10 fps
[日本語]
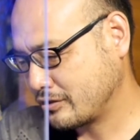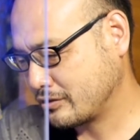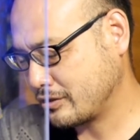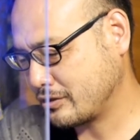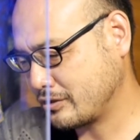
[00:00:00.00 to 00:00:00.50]

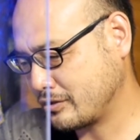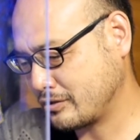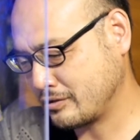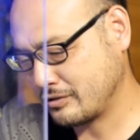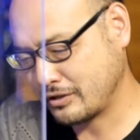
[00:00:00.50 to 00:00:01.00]

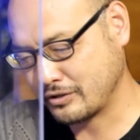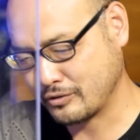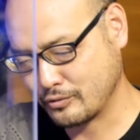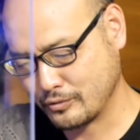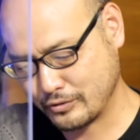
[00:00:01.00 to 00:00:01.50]
でなんだ
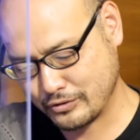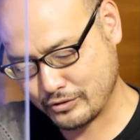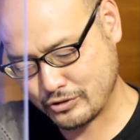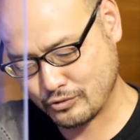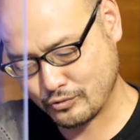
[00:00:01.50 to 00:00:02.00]
ろう、
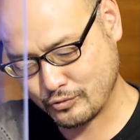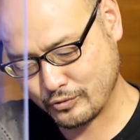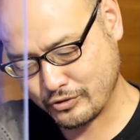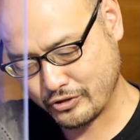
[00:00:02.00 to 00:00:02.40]
その